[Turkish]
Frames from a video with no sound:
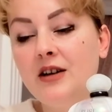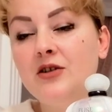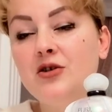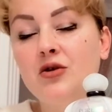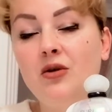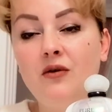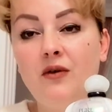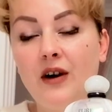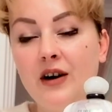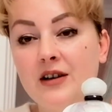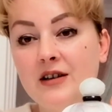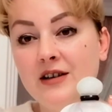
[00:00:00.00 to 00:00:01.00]
çok
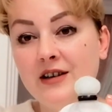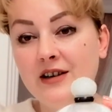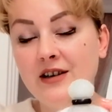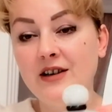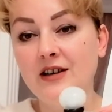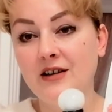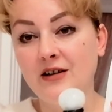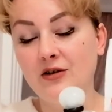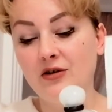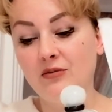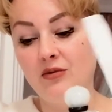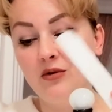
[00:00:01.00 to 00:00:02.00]
farklı yer
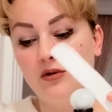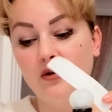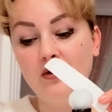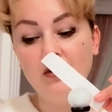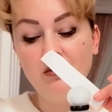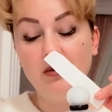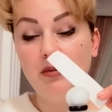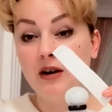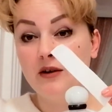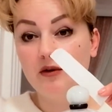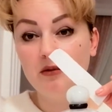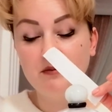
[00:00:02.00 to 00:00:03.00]
alıyor bu koku, bu
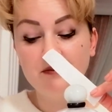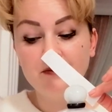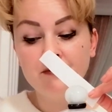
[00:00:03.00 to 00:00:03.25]
parfüm.